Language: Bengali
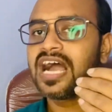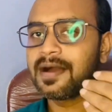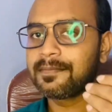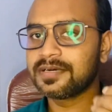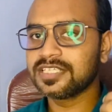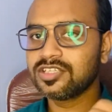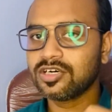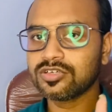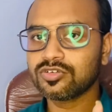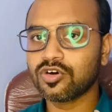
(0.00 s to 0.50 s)

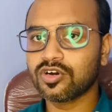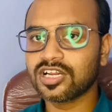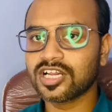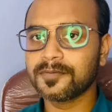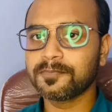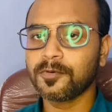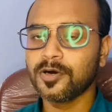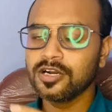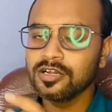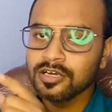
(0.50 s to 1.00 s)
আবেদন
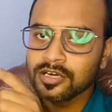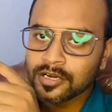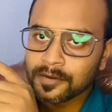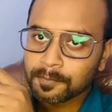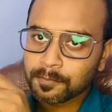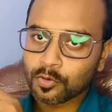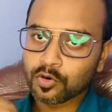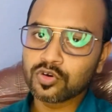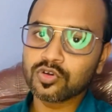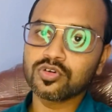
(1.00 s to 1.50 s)
করার পর
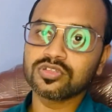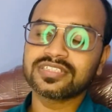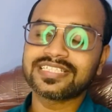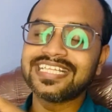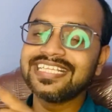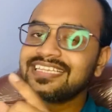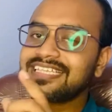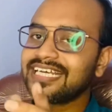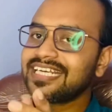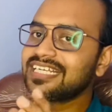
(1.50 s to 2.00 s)
পনেরো
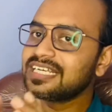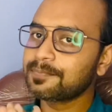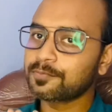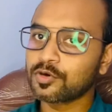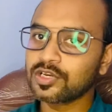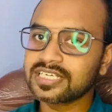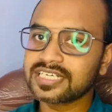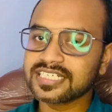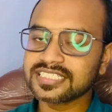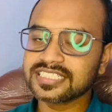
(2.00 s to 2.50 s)
তিন তারিখে
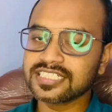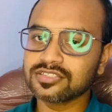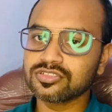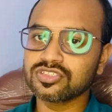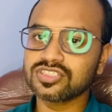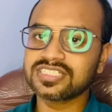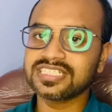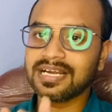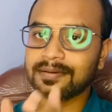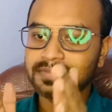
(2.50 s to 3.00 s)
পরীক্ষা শেষ
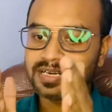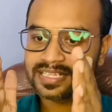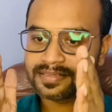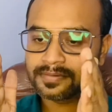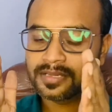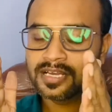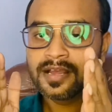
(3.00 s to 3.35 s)
হচ্ছে আমরা